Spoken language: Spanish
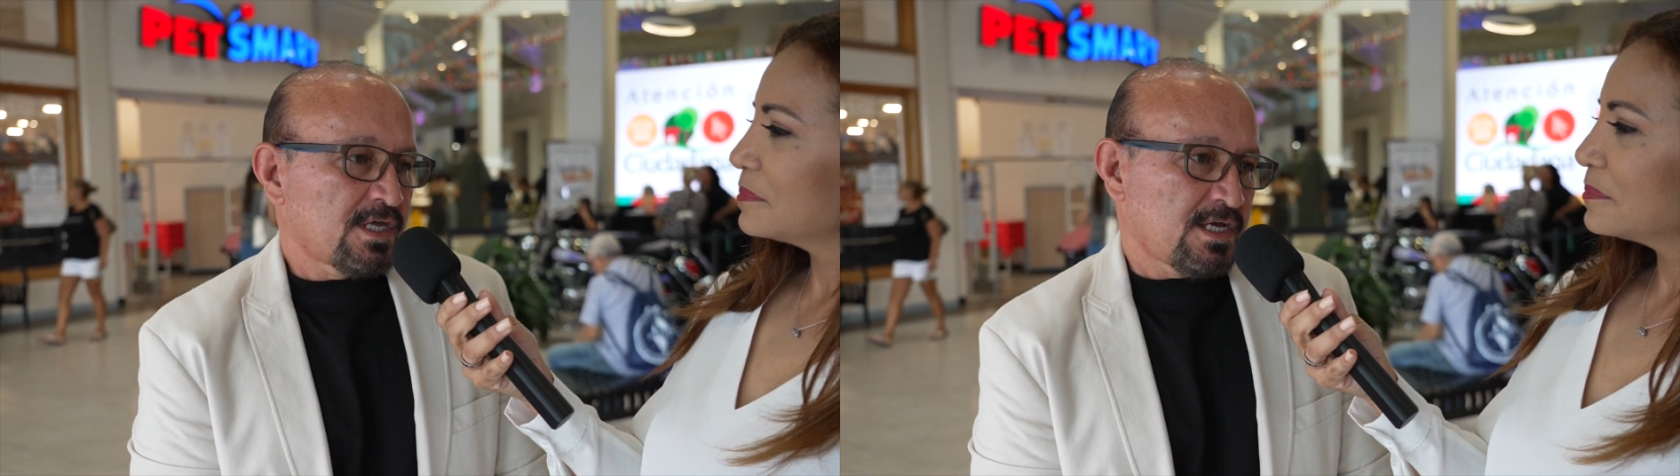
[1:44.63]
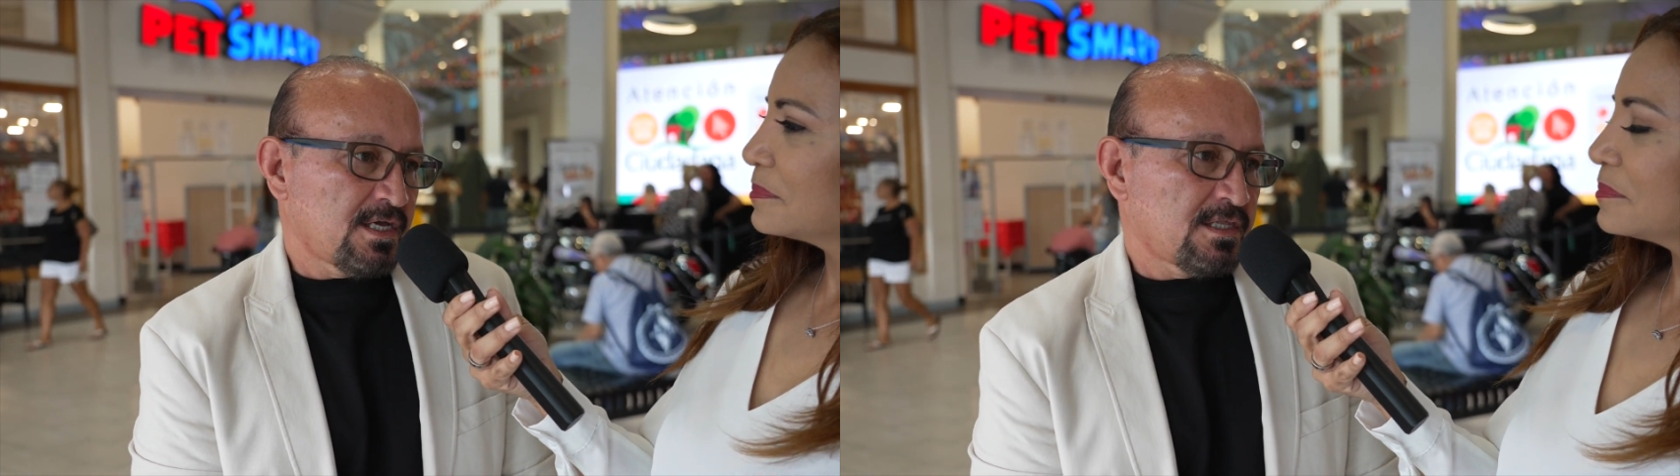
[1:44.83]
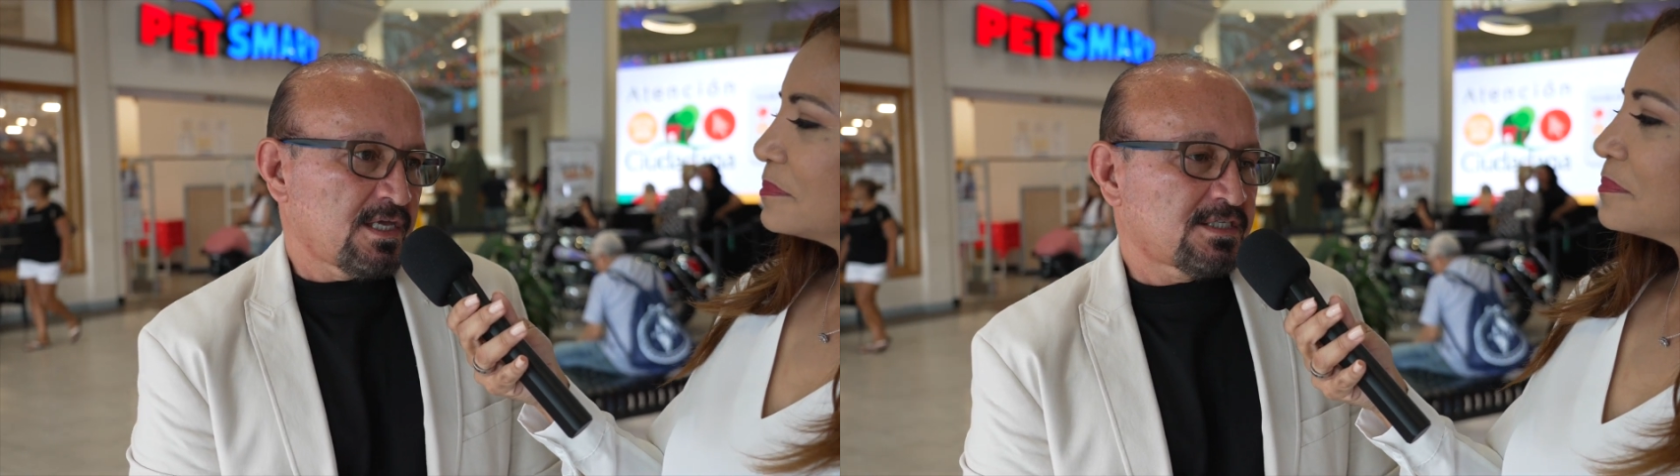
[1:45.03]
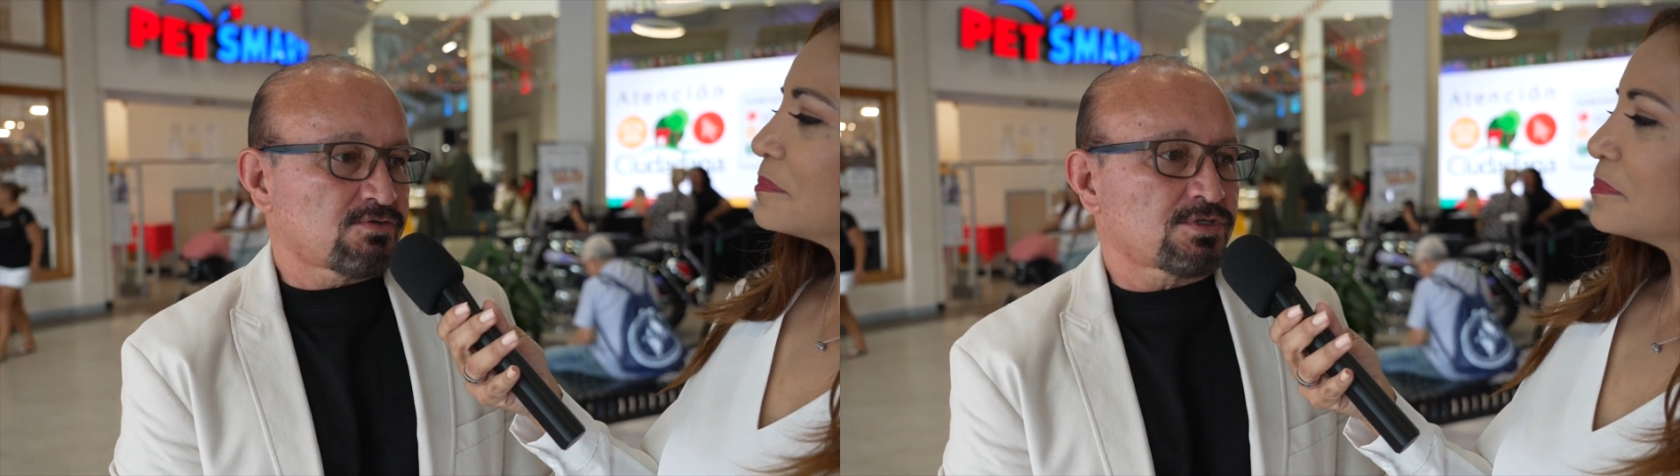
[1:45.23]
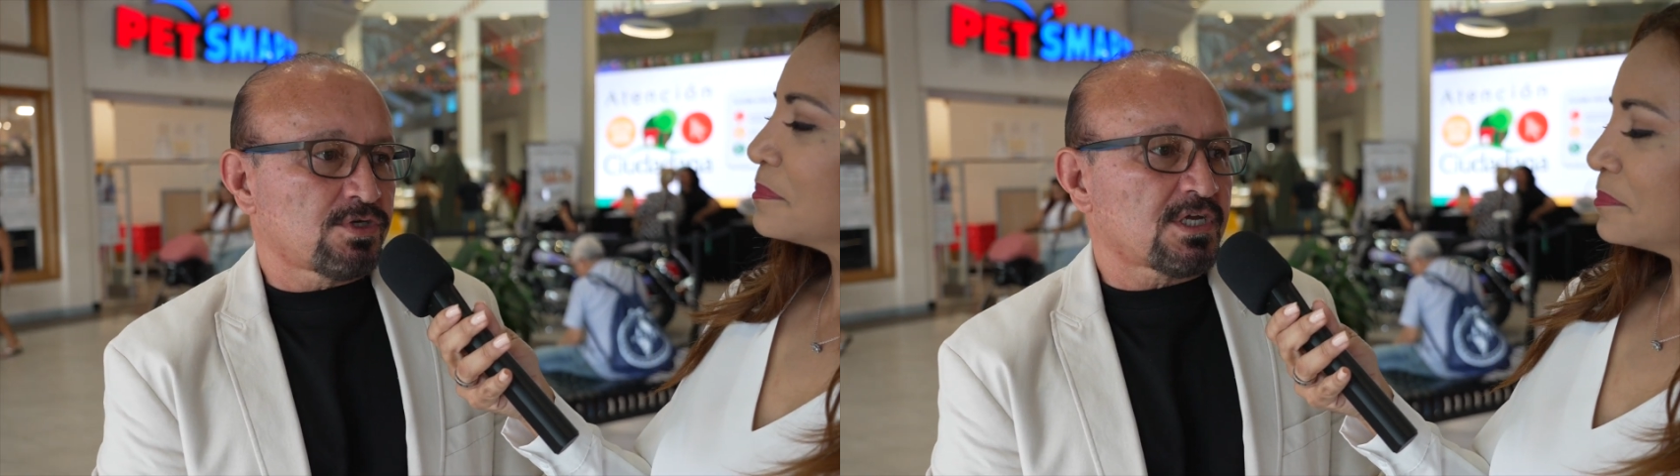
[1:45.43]
de, de
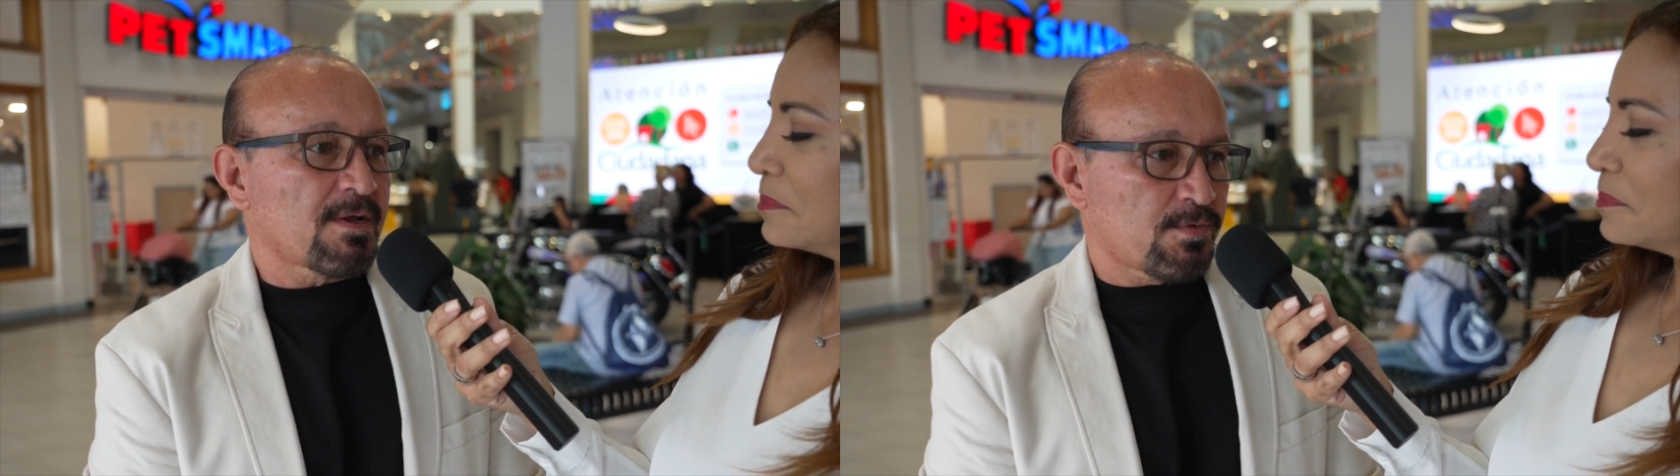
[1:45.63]
situaciones que